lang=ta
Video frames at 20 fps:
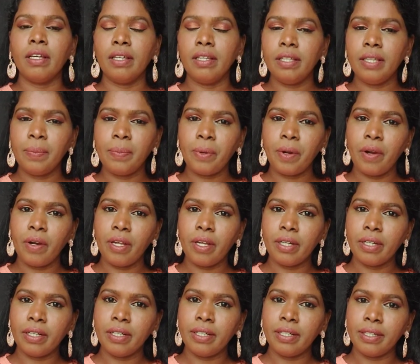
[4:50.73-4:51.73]
இந்த
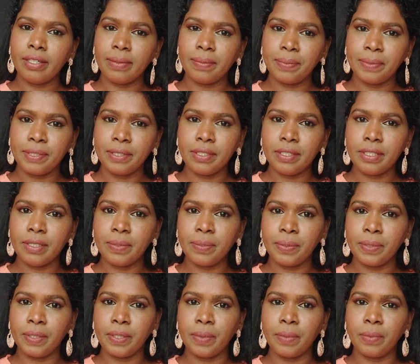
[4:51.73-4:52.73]
ப்ராடக்ட்டை நீங்கள் பர்ச்சேஸ்
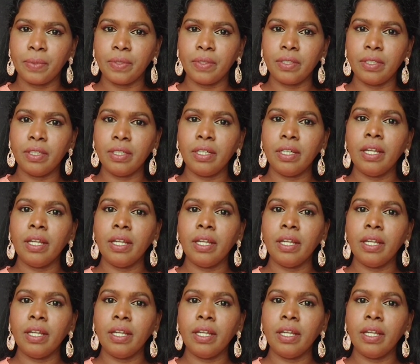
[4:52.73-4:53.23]
பண்ணும்போது